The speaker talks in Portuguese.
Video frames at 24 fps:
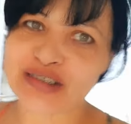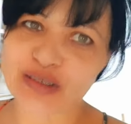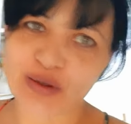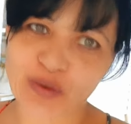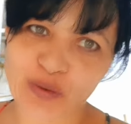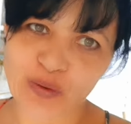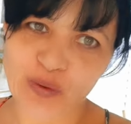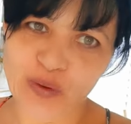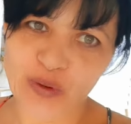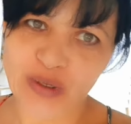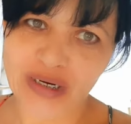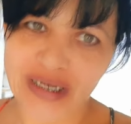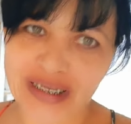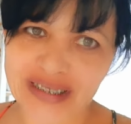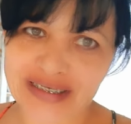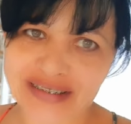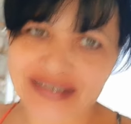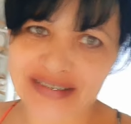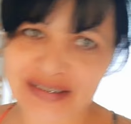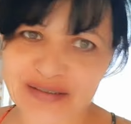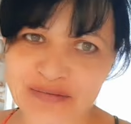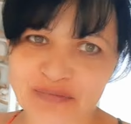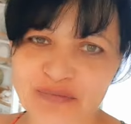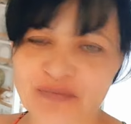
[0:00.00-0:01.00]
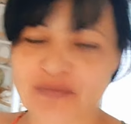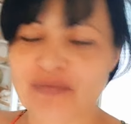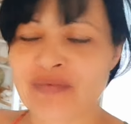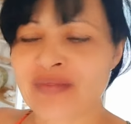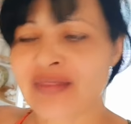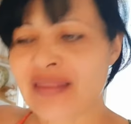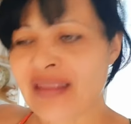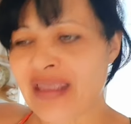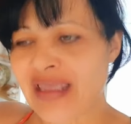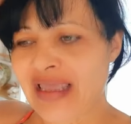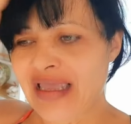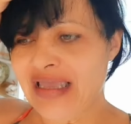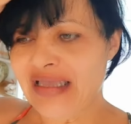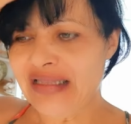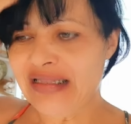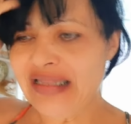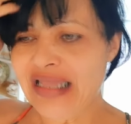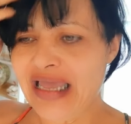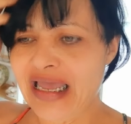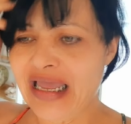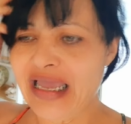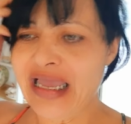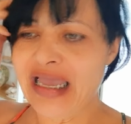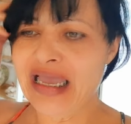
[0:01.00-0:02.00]
horas
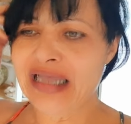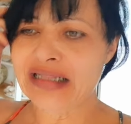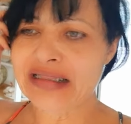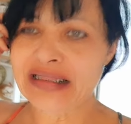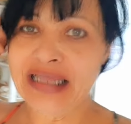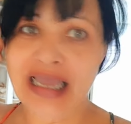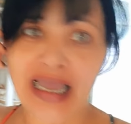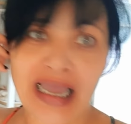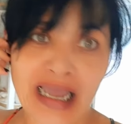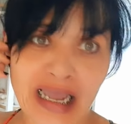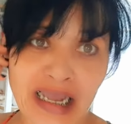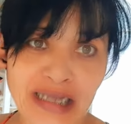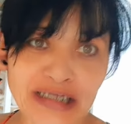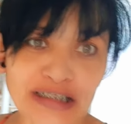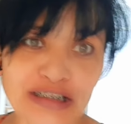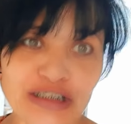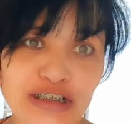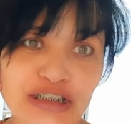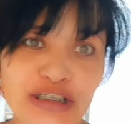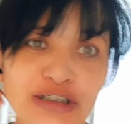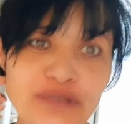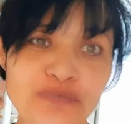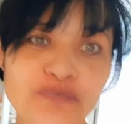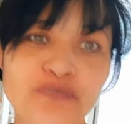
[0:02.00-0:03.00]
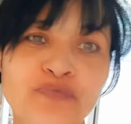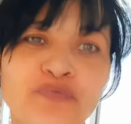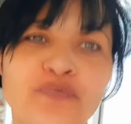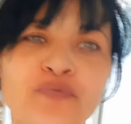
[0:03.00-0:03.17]
da tarde.